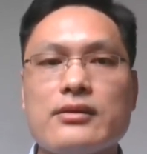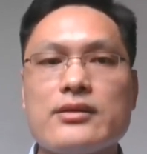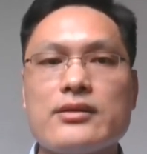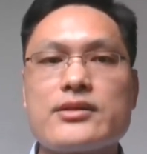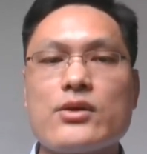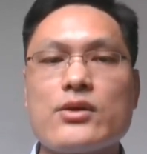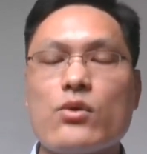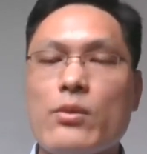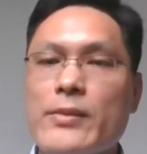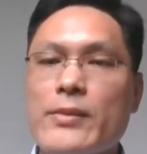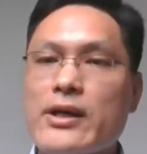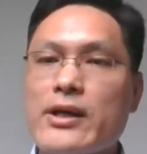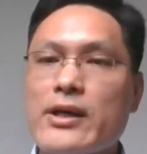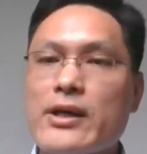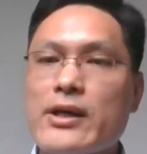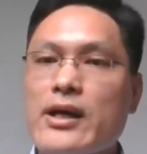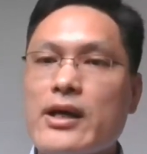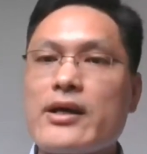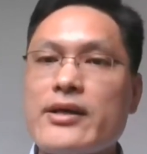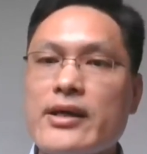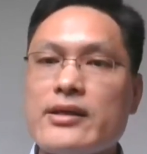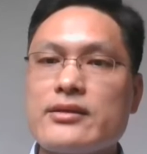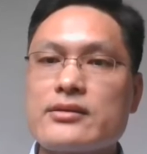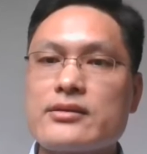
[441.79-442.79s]
好。
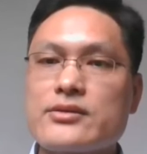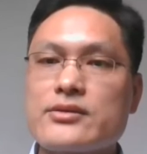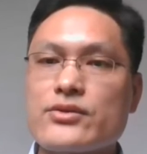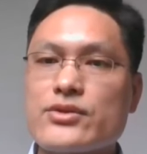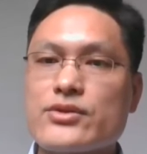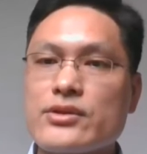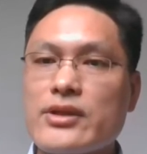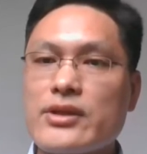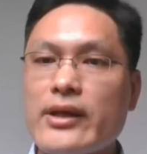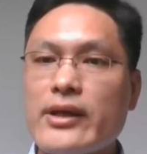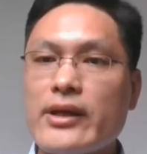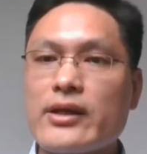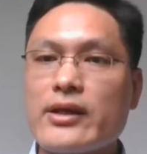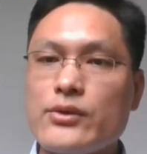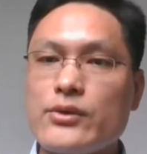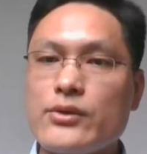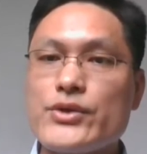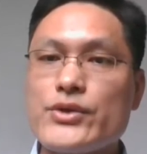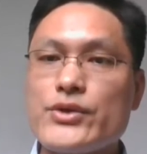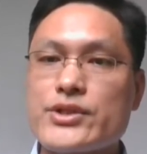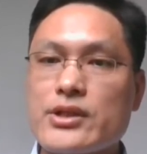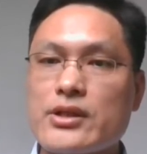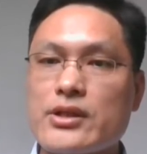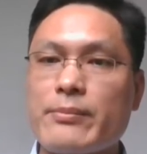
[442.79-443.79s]
下面我就用
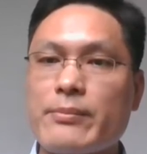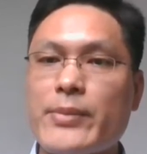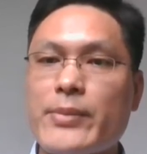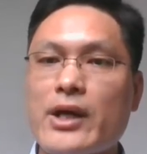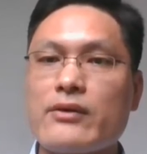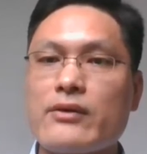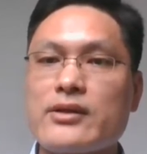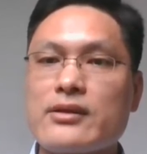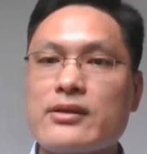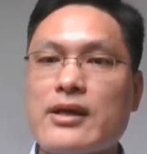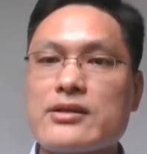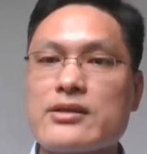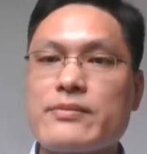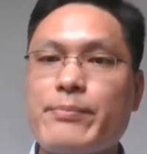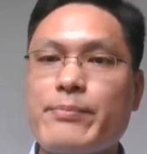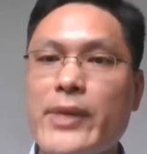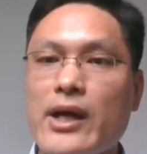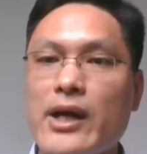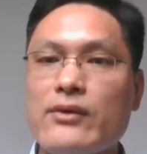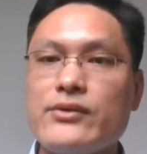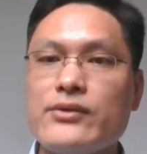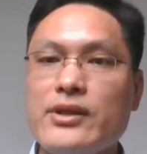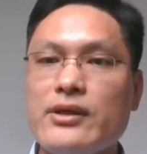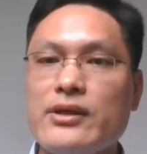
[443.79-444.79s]
KK 的说法来
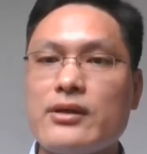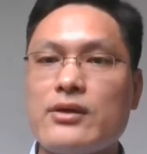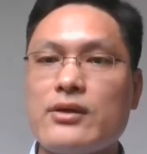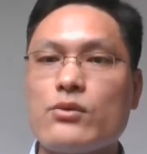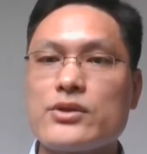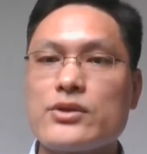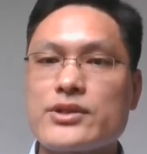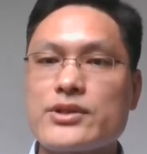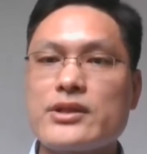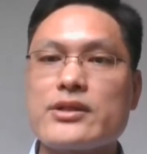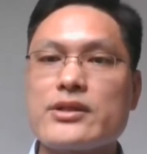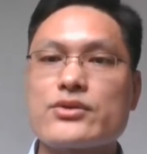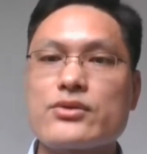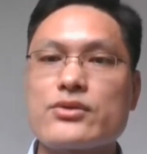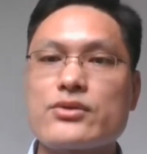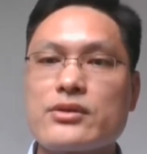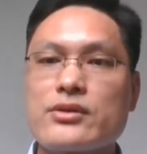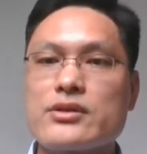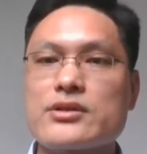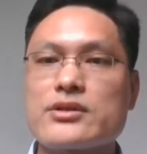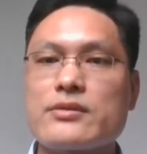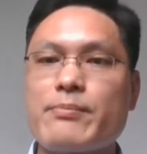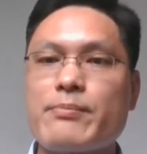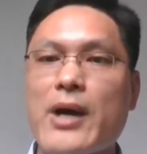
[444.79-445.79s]
碰撞一下
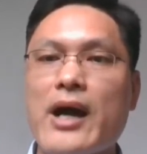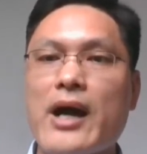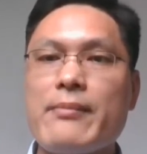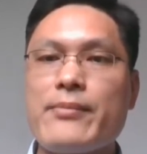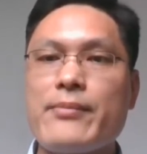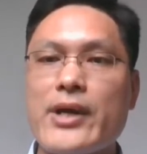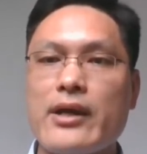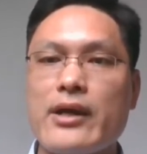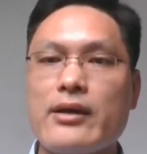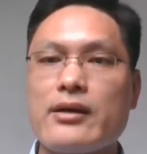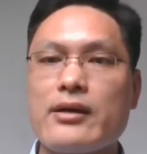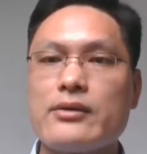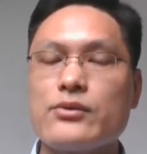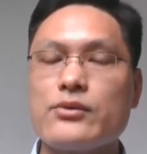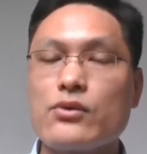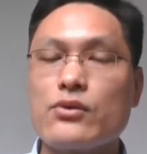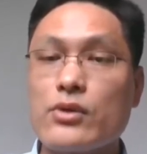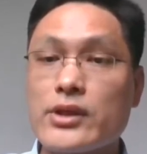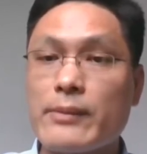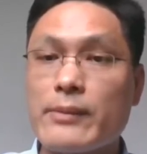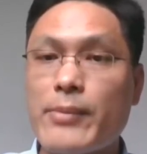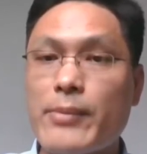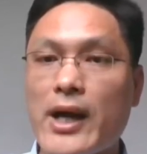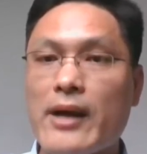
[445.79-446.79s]
人类文明几
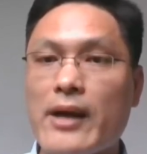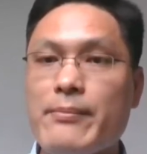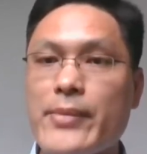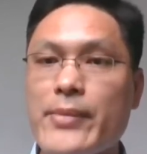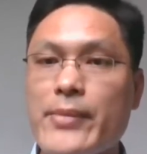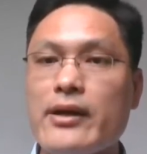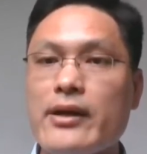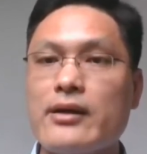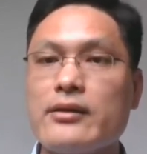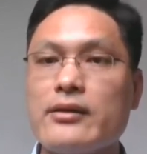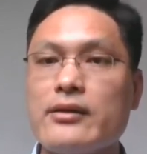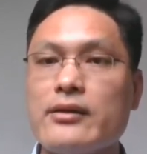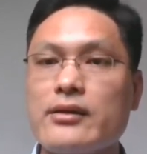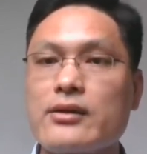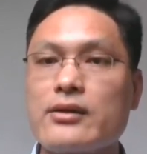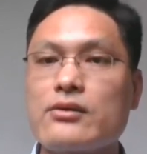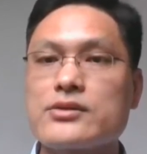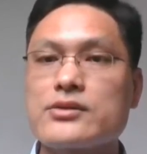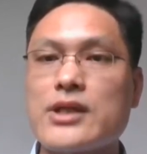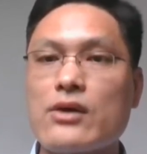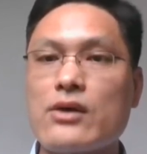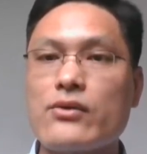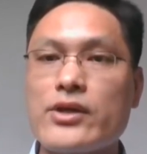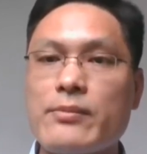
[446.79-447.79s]
千年来关于自由
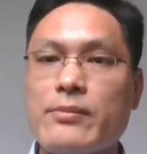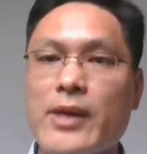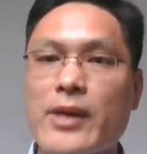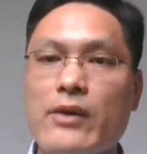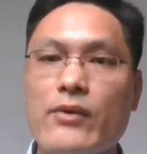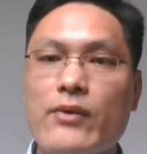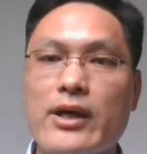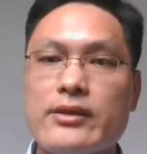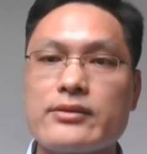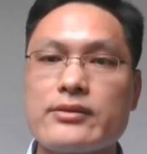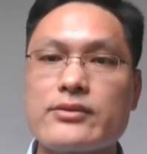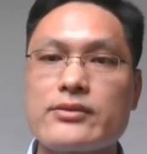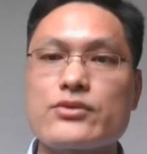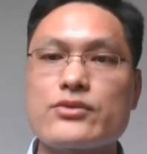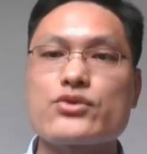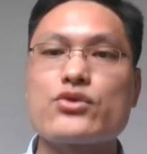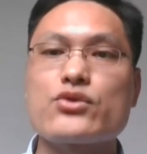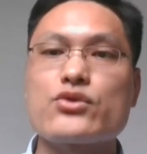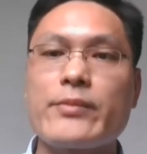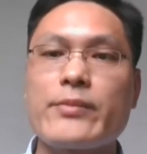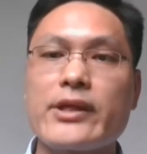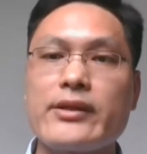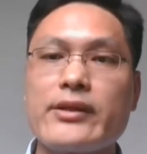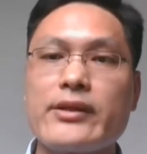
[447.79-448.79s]
意志的各种说法。